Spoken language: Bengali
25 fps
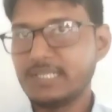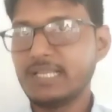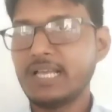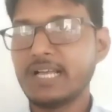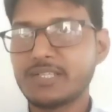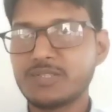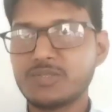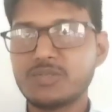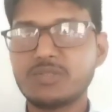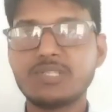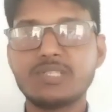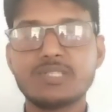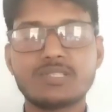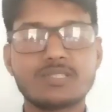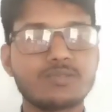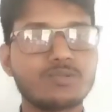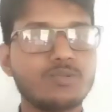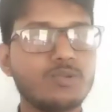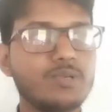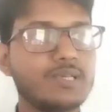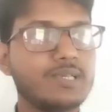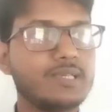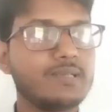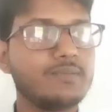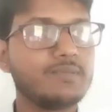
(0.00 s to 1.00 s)
একজন
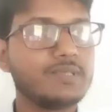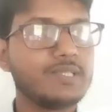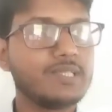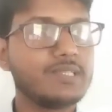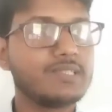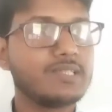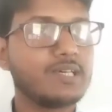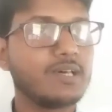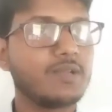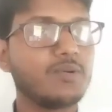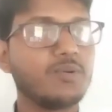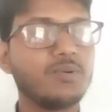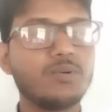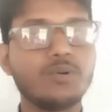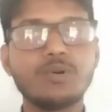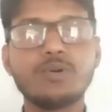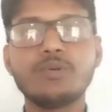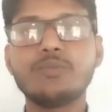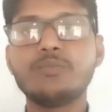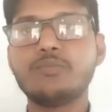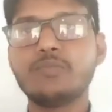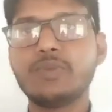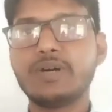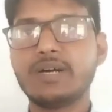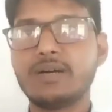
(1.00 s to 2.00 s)
স্কুল টিচার হোক
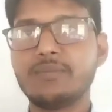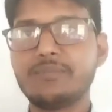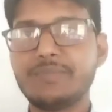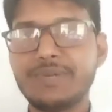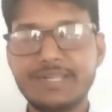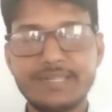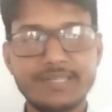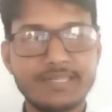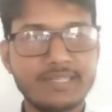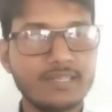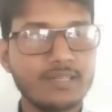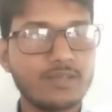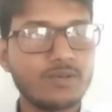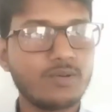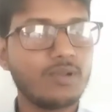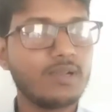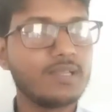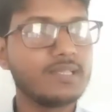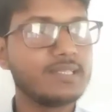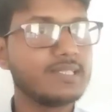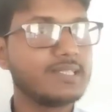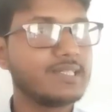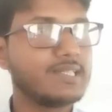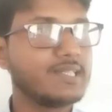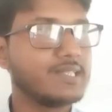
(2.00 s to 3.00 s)
বা মেডিকেল
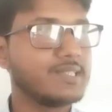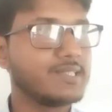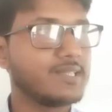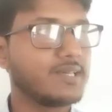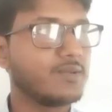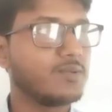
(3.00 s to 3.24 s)
কলেজের টিচার